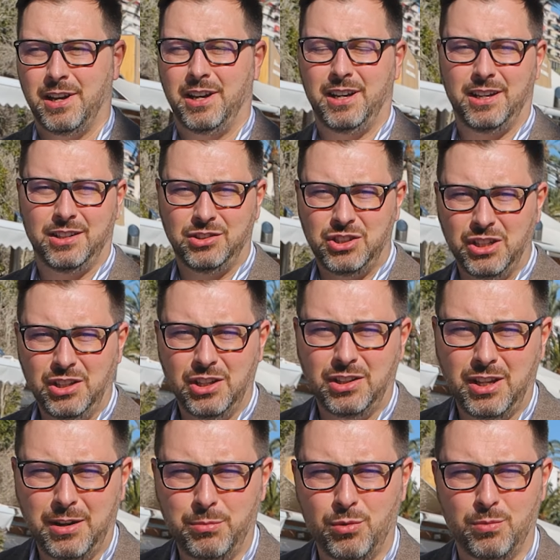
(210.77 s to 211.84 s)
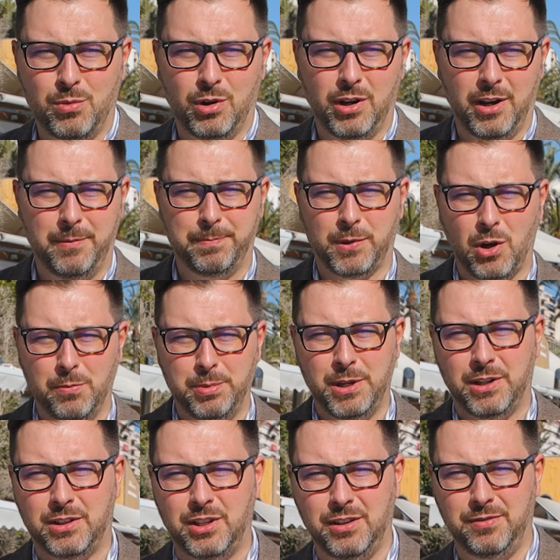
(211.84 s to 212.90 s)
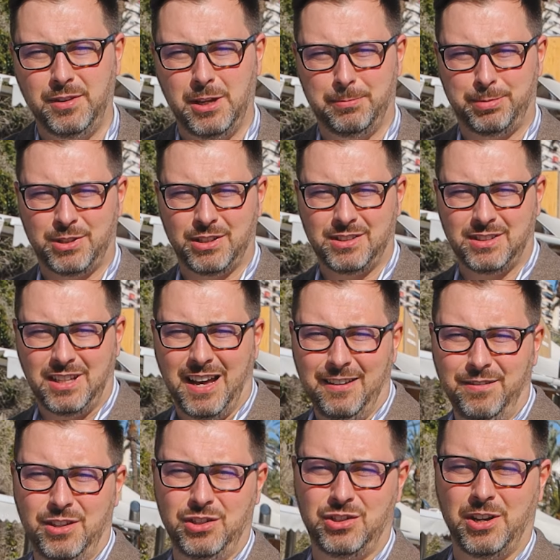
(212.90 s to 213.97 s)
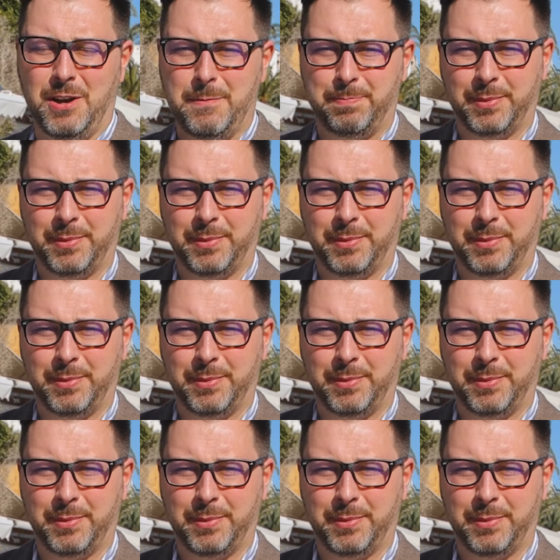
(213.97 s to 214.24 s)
E, dzięki temu mogę obiektywnie przedstawić